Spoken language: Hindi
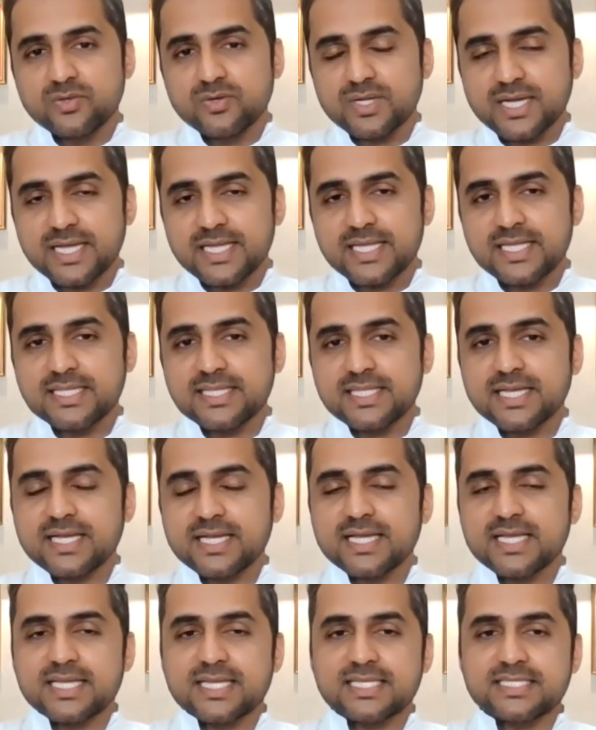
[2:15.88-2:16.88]
तो कहीं ना
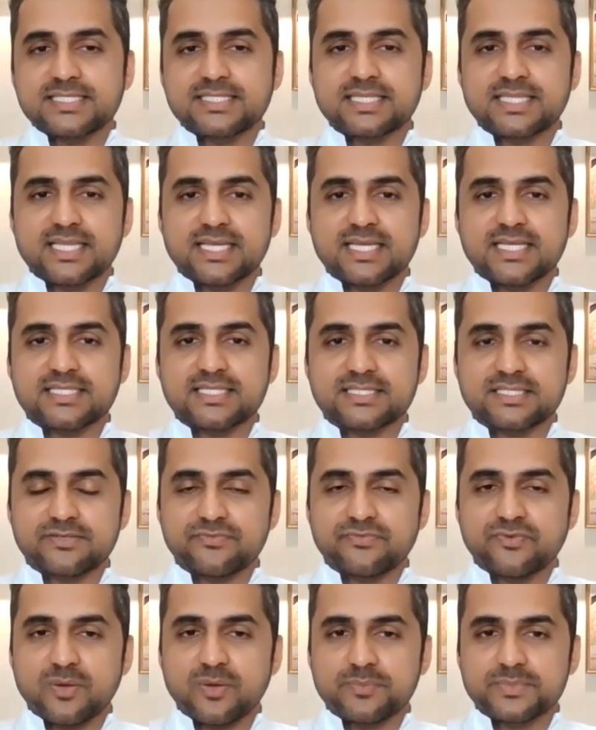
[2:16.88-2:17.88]
कहीं किसी न
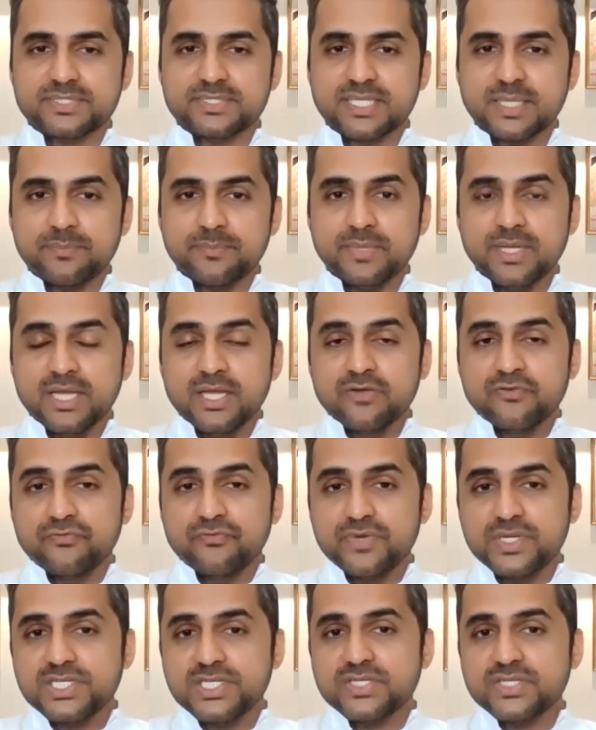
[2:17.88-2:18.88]
किसी फॉर्म से हम
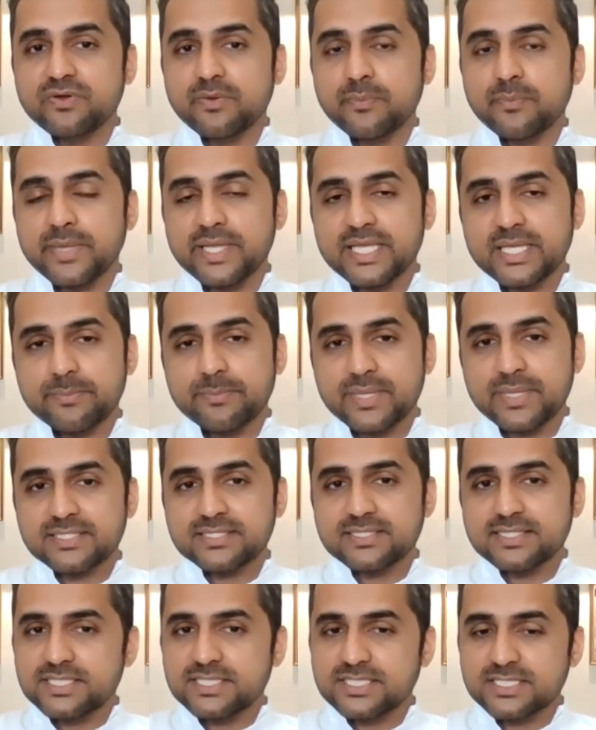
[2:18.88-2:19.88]
विश्व में ये
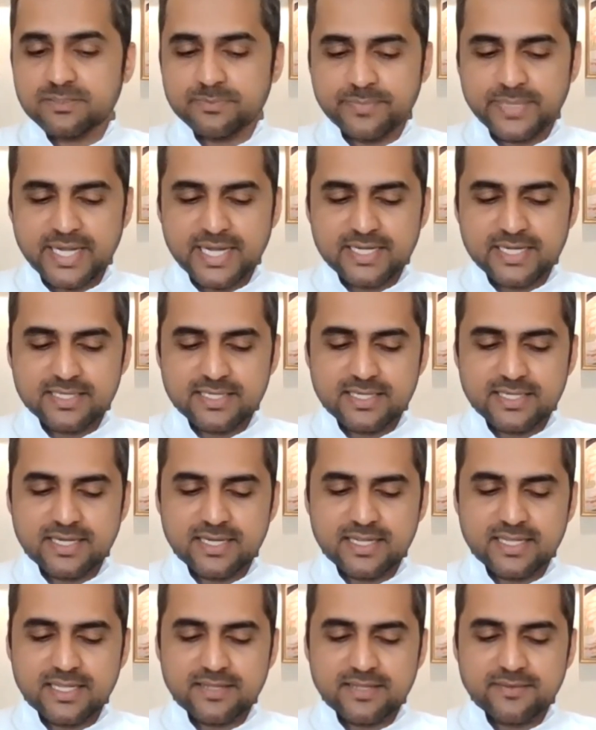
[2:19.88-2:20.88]
मैसेज स्प्रेड कर
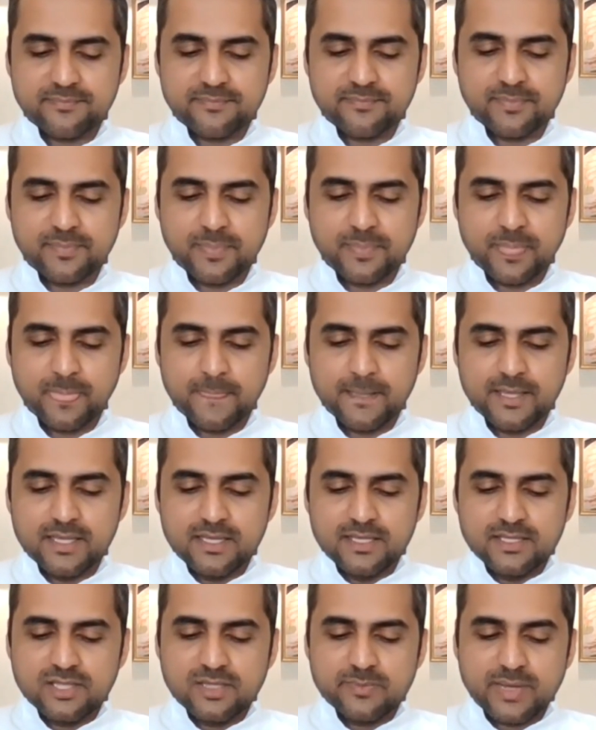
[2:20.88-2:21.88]
रहे हैं
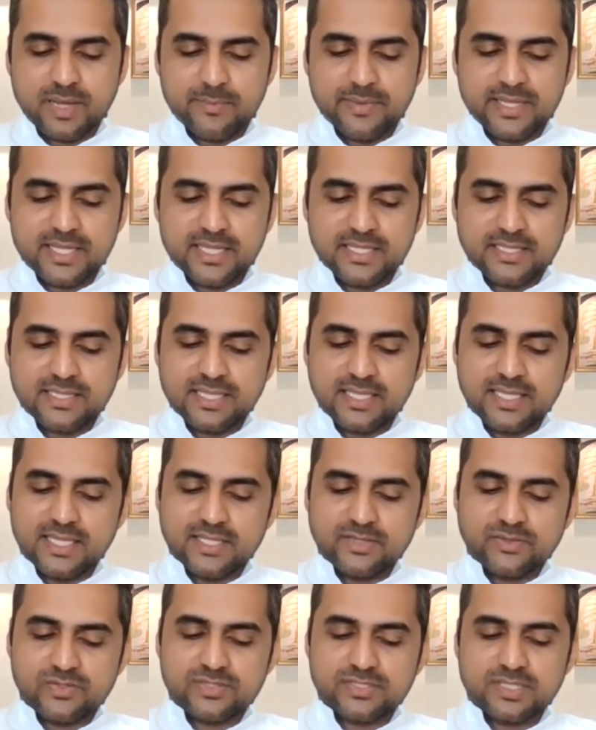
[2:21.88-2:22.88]
तो बाबा कहते
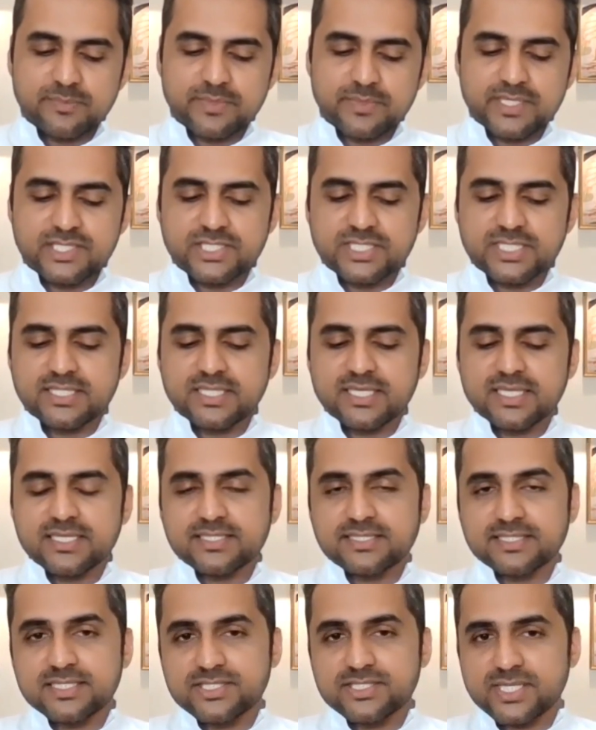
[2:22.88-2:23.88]
ये तो सब अच्छी
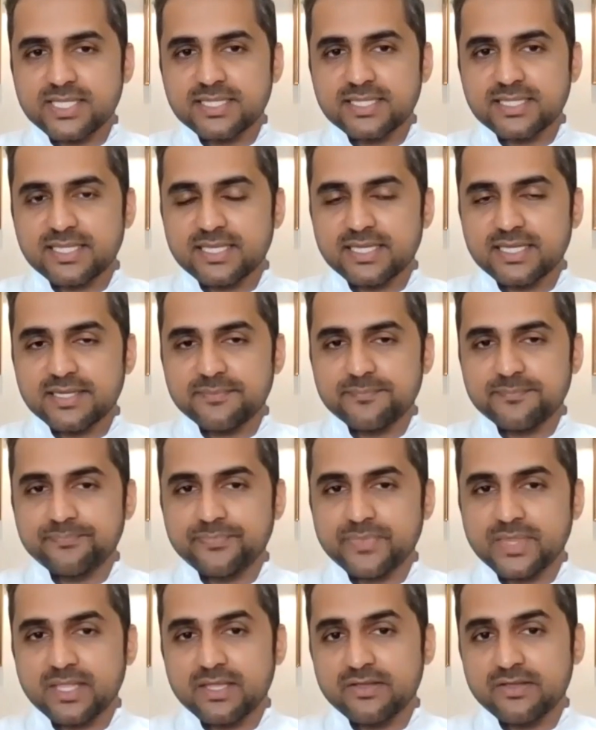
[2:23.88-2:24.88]
तरह से जानते हैं
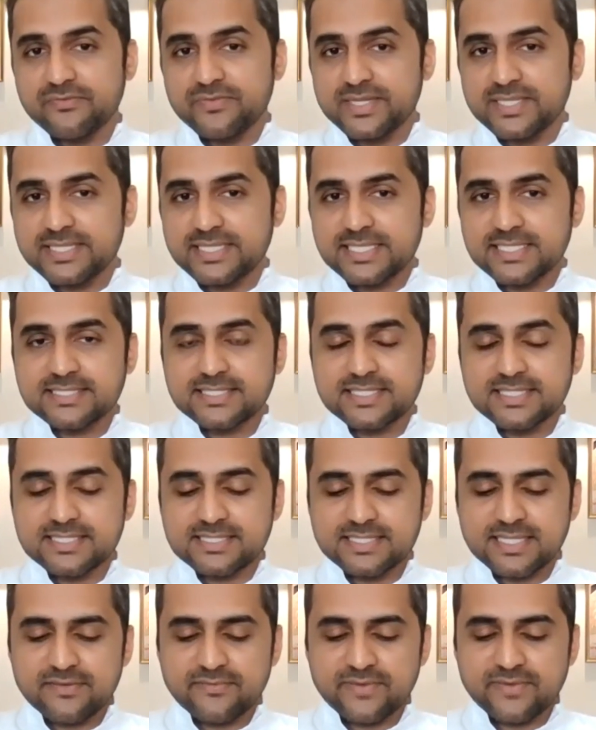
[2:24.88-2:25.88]
फिर
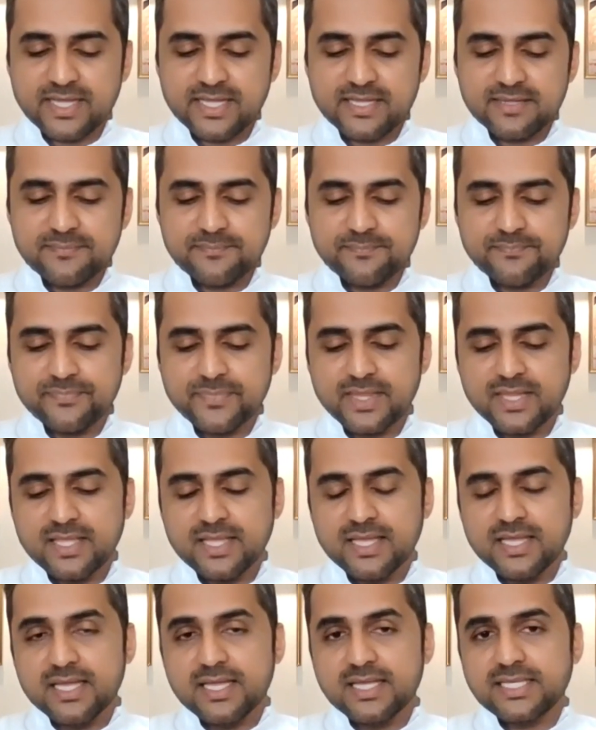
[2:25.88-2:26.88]
तीसरी सेवा है
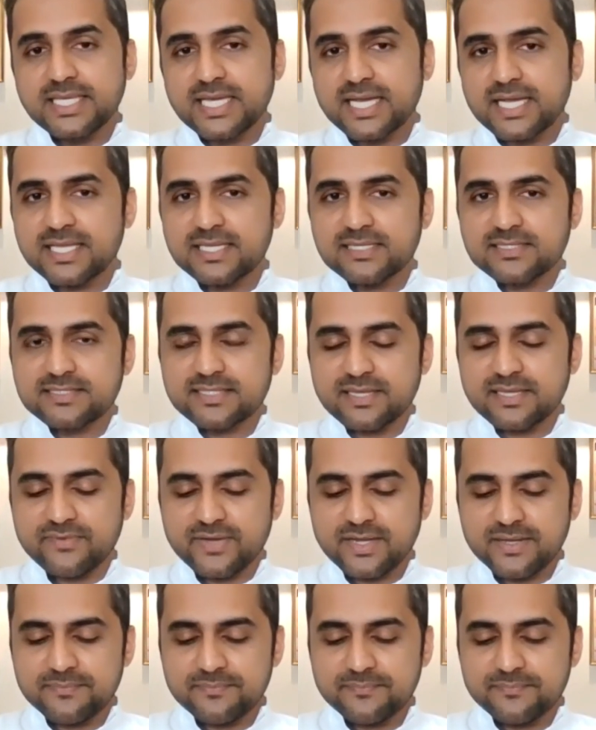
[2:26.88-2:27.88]
यज्ञ
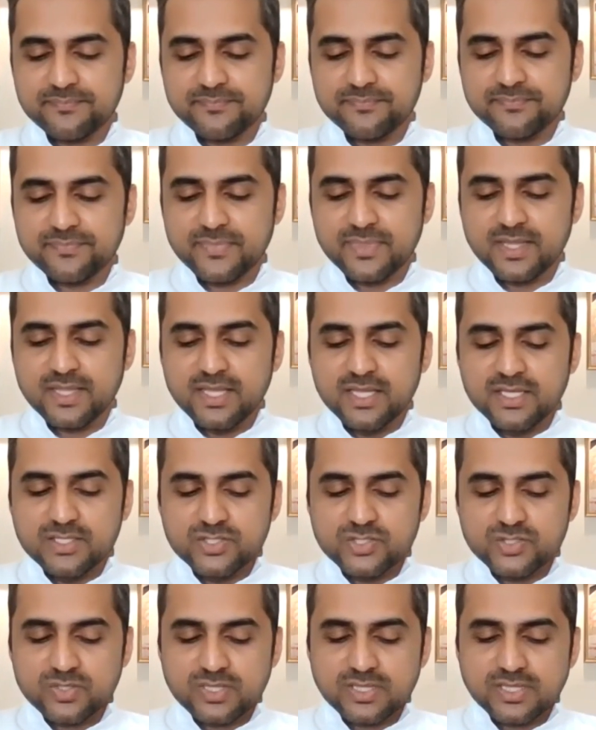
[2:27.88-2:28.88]
सेवा
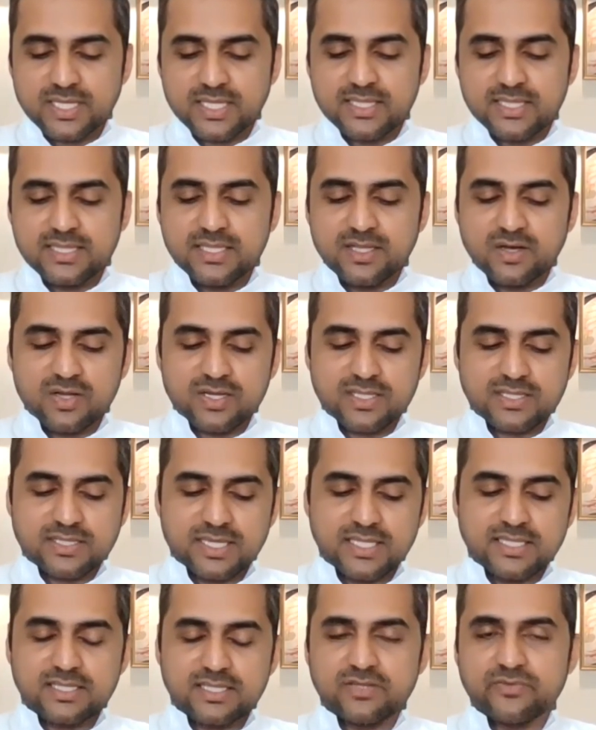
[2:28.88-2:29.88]
जो तन और
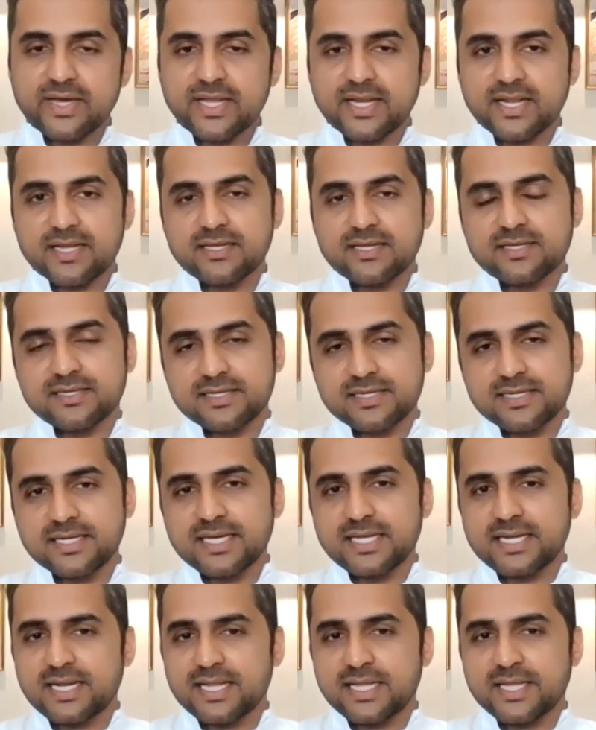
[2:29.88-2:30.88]
धन द्वारा
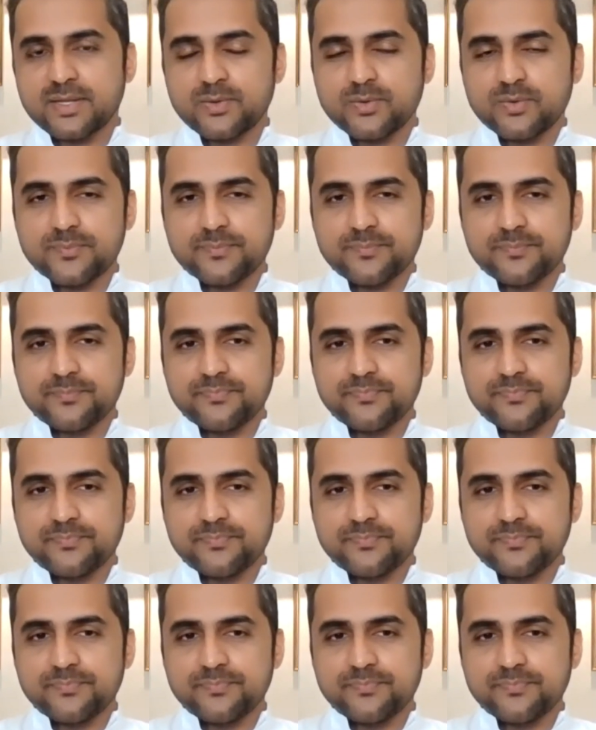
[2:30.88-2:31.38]
कर रहे हैं